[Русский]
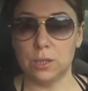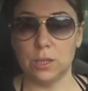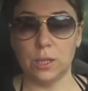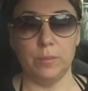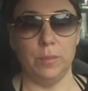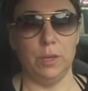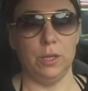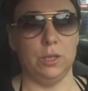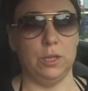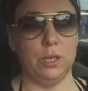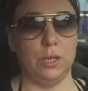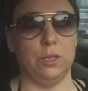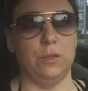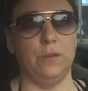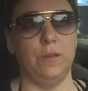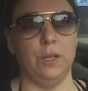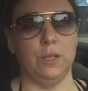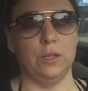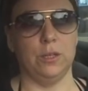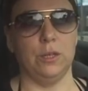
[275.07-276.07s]
заметьте,
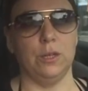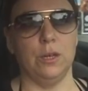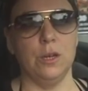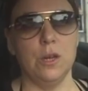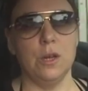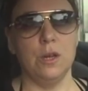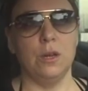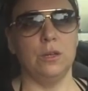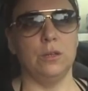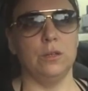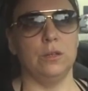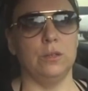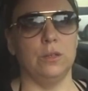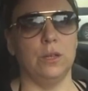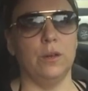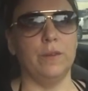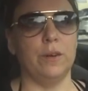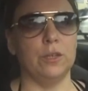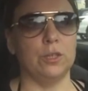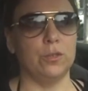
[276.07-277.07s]
ответы э,
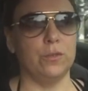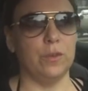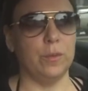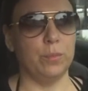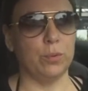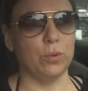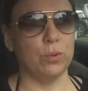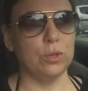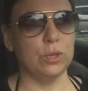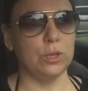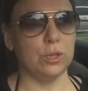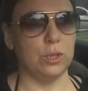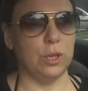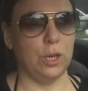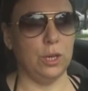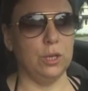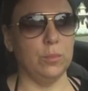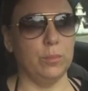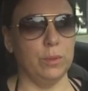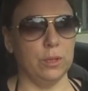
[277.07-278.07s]
на ваши вопросы,
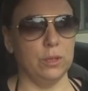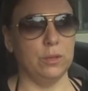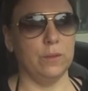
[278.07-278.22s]
да, это помощь,